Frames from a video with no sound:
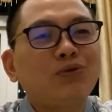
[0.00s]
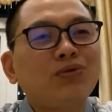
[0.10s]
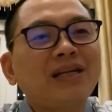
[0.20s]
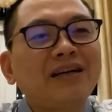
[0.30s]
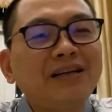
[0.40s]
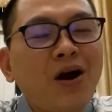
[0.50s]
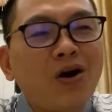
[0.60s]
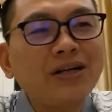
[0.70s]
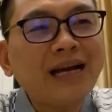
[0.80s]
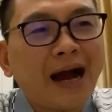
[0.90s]
xong chúng ta thấy
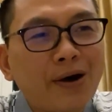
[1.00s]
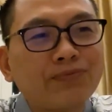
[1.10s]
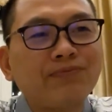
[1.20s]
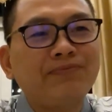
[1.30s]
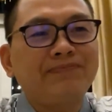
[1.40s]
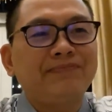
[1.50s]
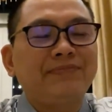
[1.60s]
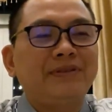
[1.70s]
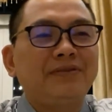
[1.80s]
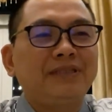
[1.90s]
họ đi học
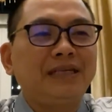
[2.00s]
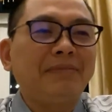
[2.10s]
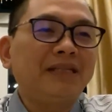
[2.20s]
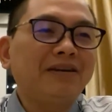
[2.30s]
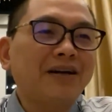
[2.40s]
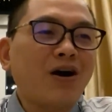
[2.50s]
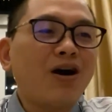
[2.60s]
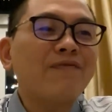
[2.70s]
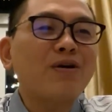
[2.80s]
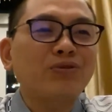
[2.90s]
thì mình tưởng nó
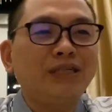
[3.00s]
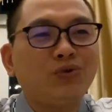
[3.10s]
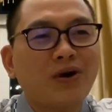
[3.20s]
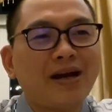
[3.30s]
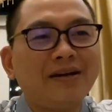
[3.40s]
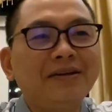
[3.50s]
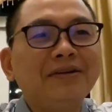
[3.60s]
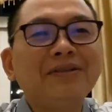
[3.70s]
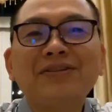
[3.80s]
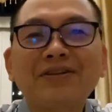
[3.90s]
ở vòng trí tuệ
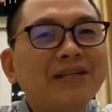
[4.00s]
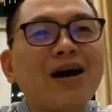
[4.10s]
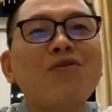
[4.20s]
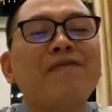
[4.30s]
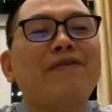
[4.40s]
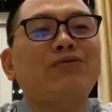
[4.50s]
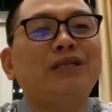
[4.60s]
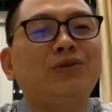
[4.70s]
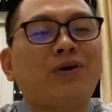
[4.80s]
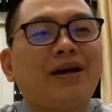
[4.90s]
nhưng thực ra không một vòng
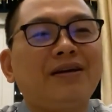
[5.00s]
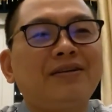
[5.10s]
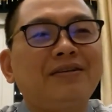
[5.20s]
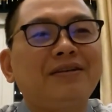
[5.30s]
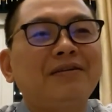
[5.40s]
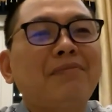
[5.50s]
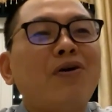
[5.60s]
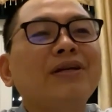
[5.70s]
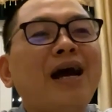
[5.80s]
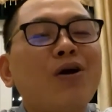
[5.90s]
trí tuệ
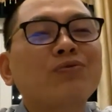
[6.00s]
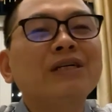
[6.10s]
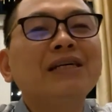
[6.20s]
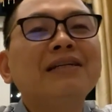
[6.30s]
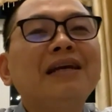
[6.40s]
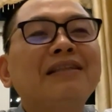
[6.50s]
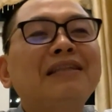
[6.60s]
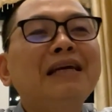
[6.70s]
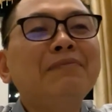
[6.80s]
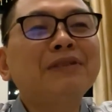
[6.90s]
mà họ đi học để
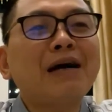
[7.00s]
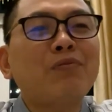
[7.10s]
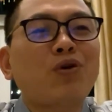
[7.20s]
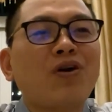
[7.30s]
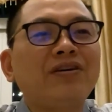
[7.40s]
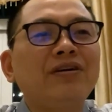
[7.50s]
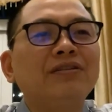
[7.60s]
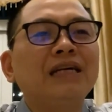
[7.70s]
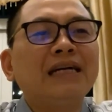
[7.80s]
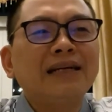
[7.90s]
tìm ra một con
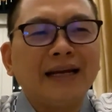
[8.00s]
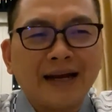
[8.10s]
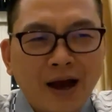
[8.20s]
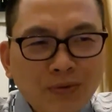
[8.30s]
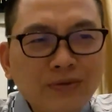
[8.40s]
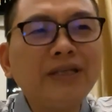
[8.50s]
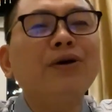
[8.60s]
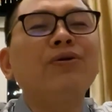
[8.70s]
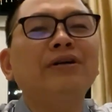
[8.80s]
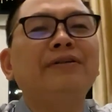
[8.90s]
đường để hốc
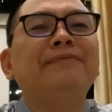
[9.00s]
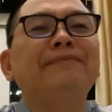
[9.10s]
nhiều hơn